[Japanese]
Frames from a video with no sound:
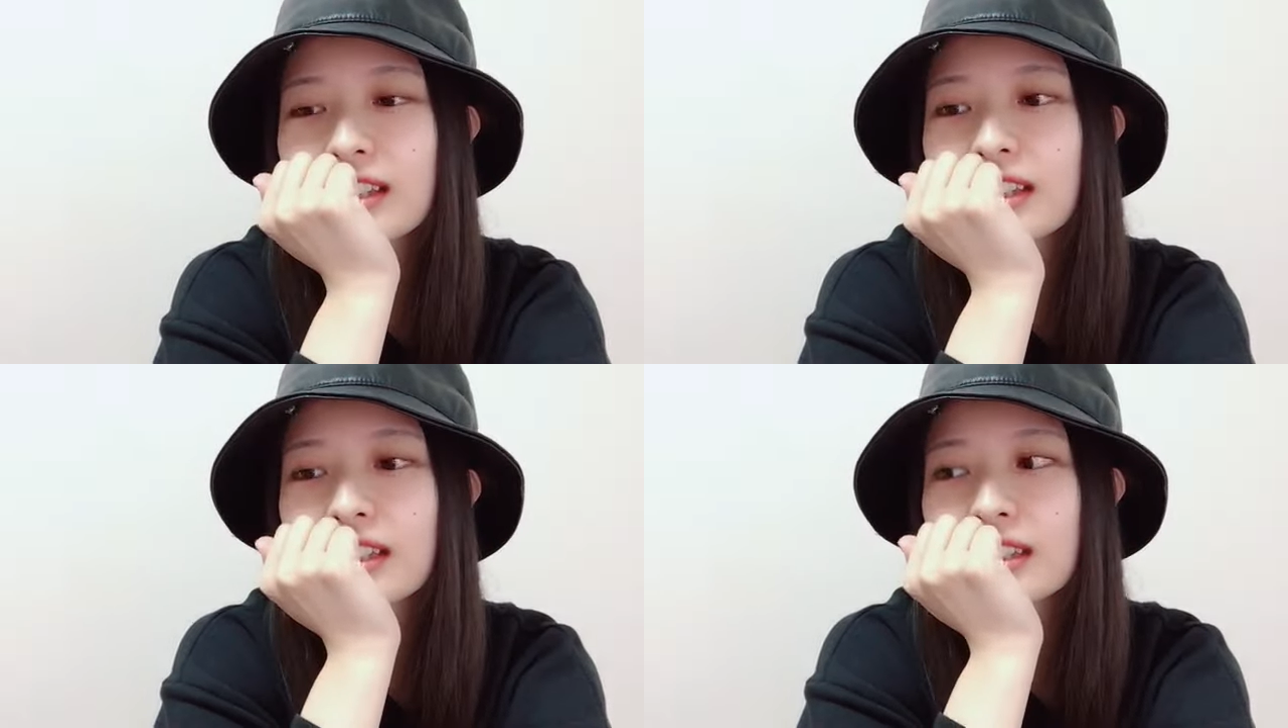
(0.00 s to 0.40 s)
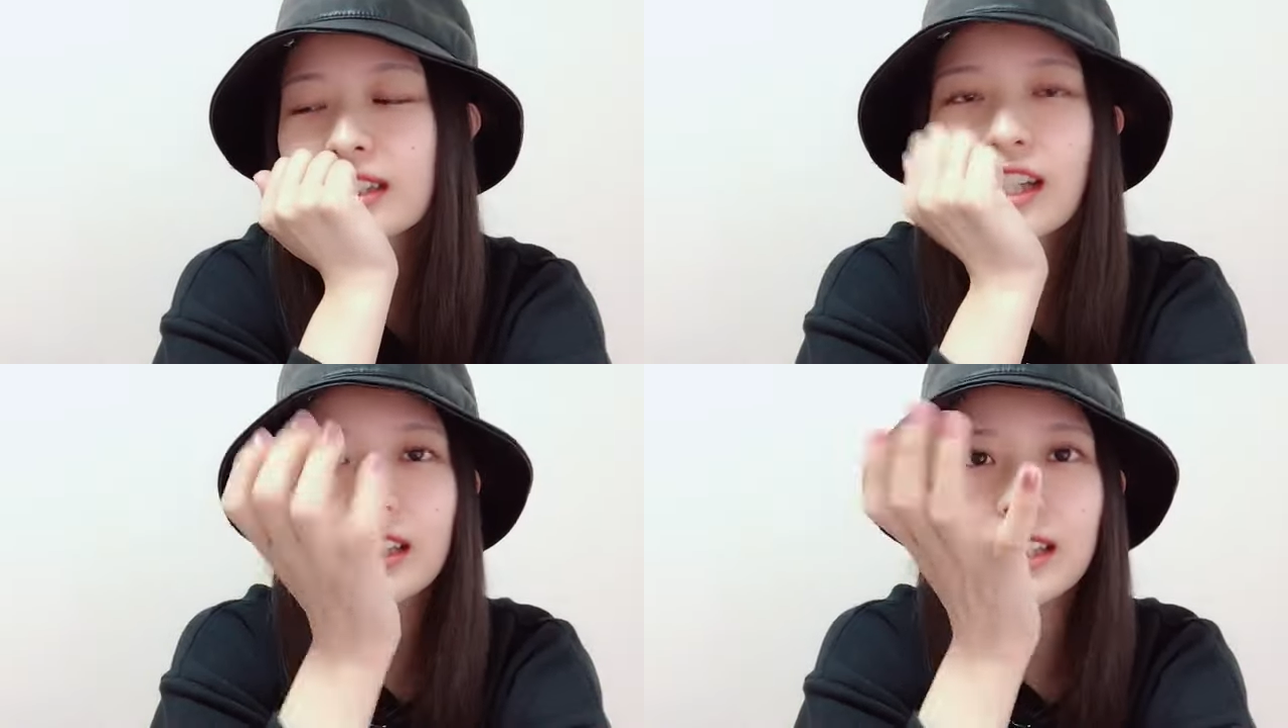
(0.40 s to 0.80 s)
たり意
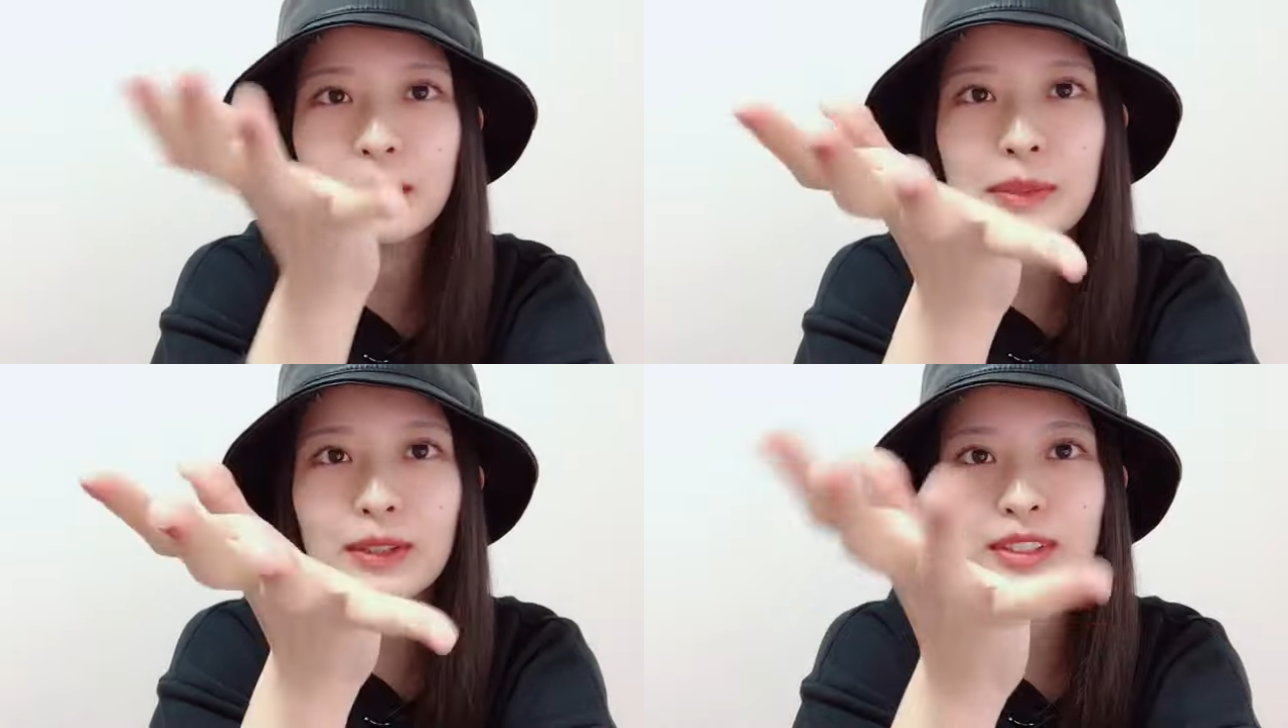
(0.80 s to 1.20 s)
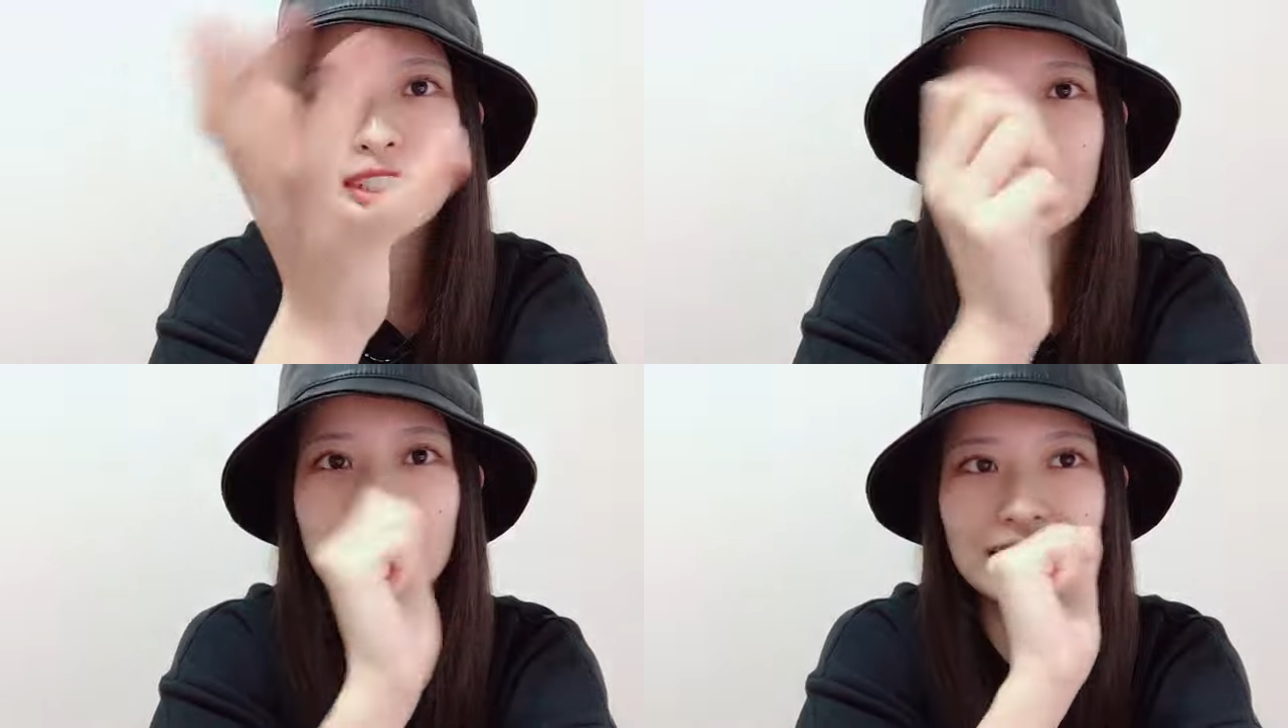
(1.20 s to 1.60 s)
外に姫野さ
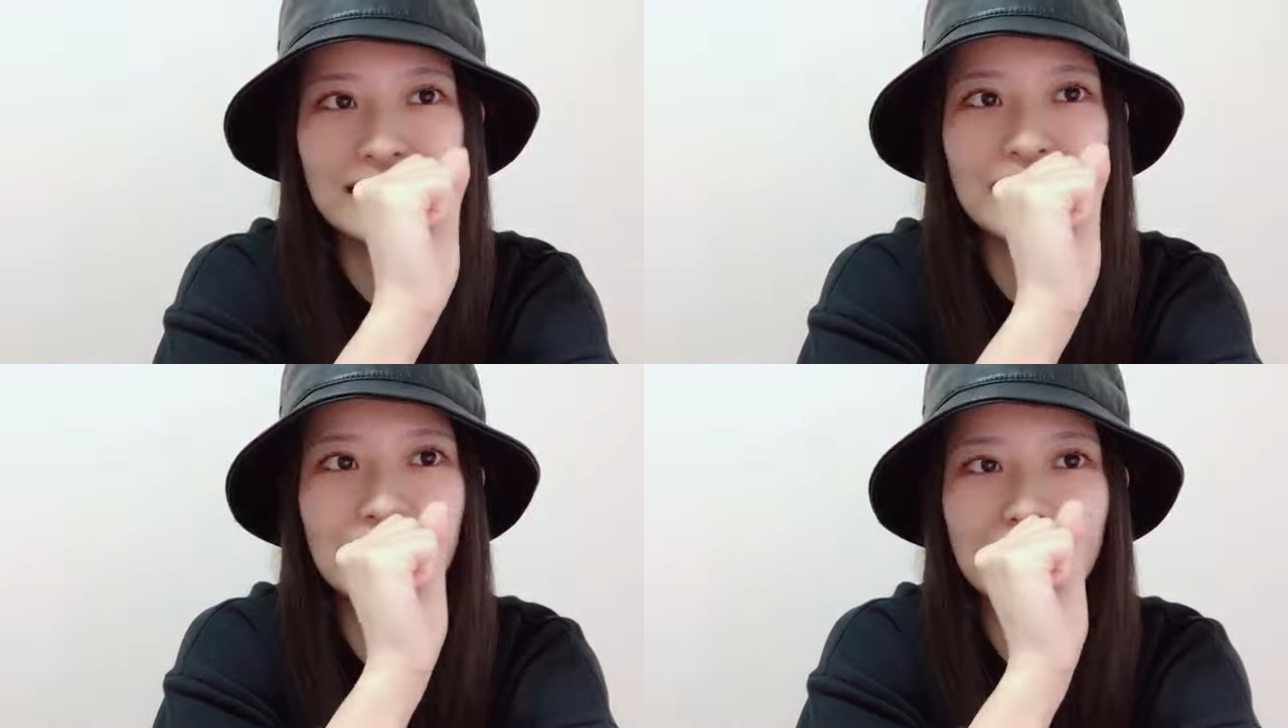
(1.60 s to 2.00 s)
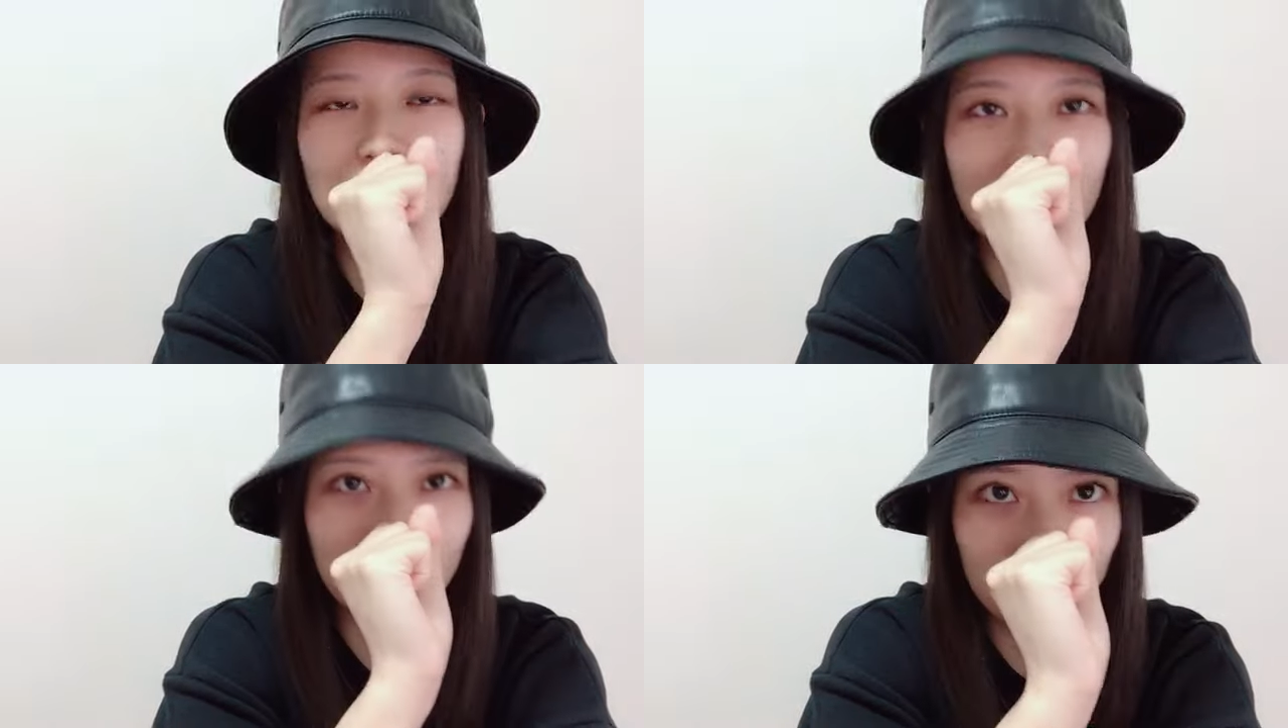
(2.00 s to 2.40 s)
んが好きだっ
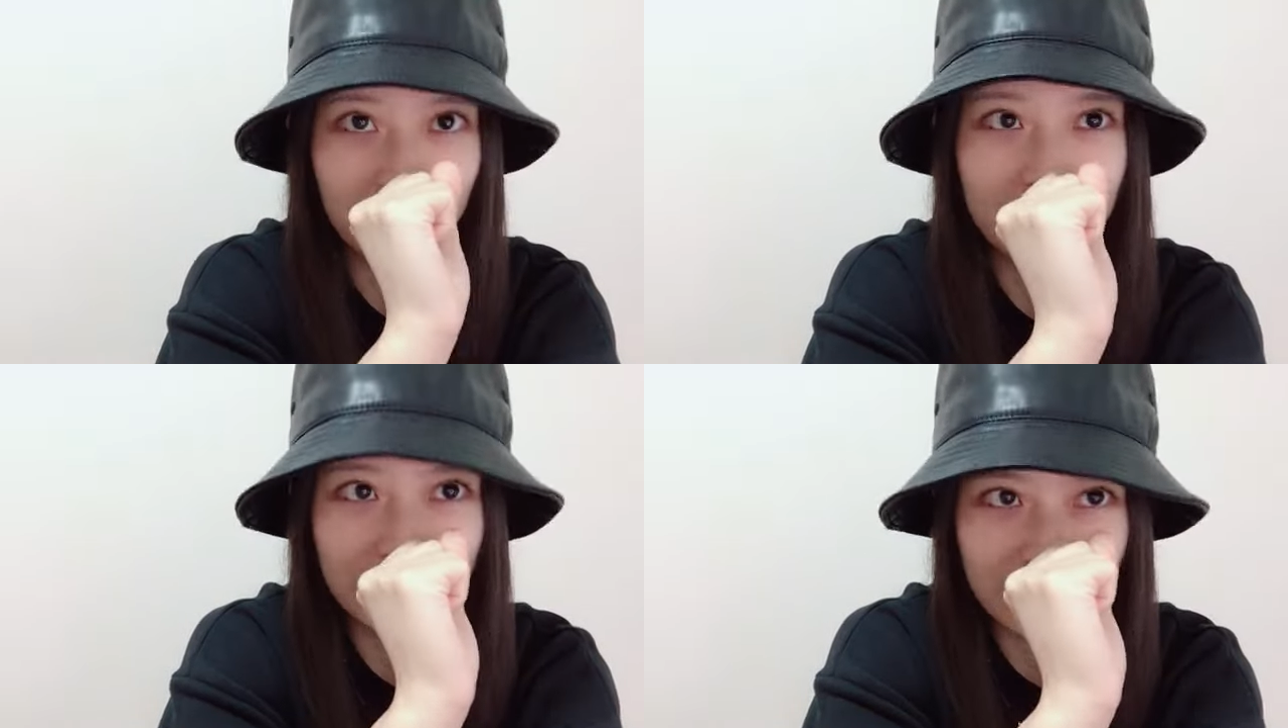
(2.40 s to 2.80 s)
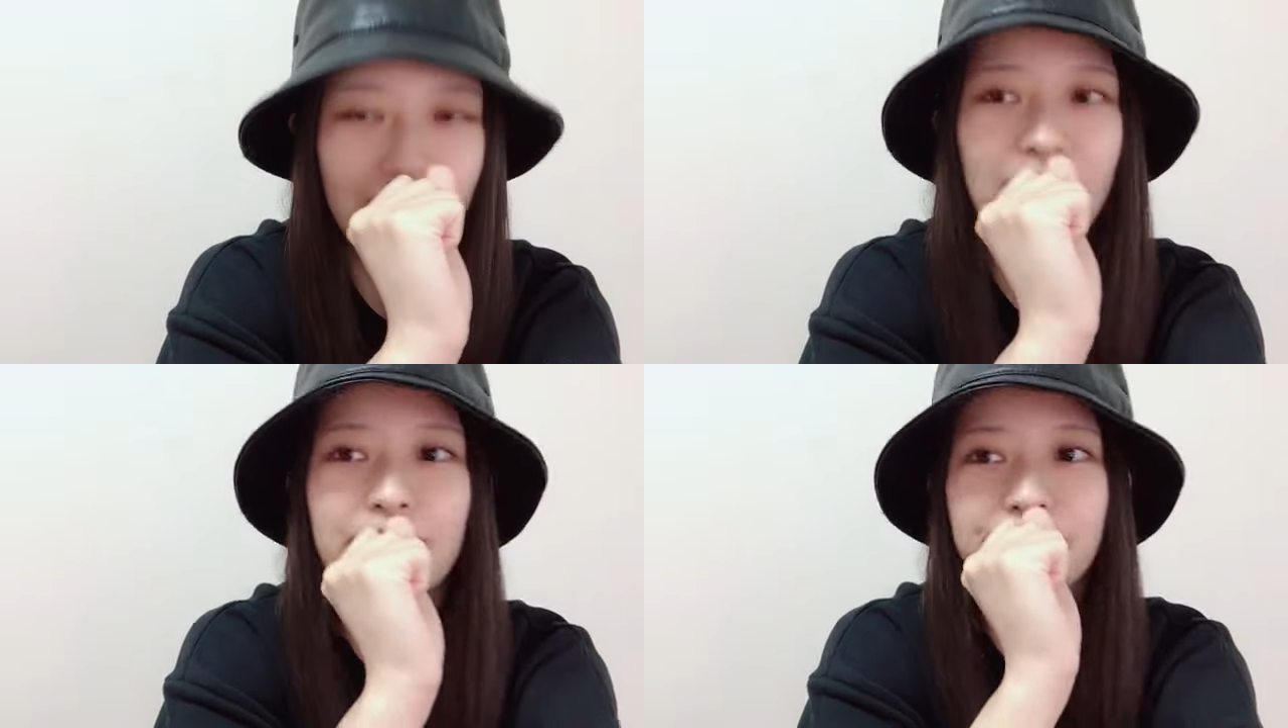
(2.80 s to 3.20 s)
たんよ実
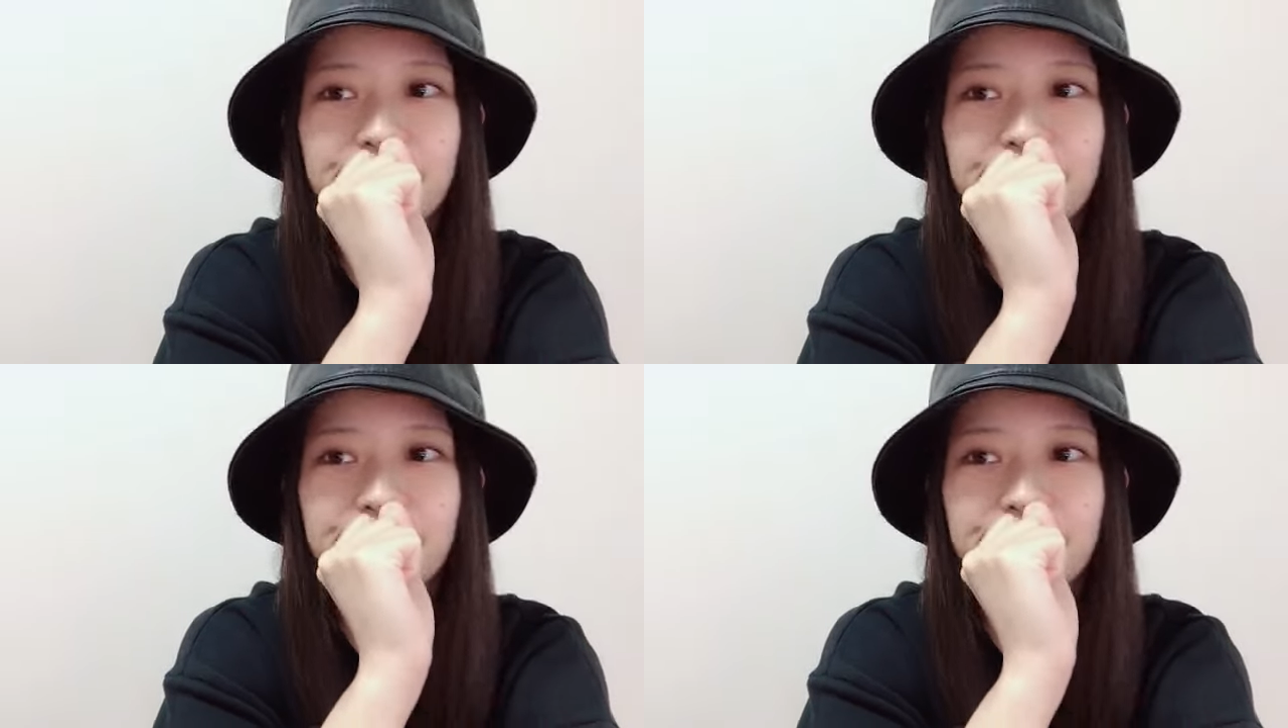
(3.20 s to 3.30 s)
は。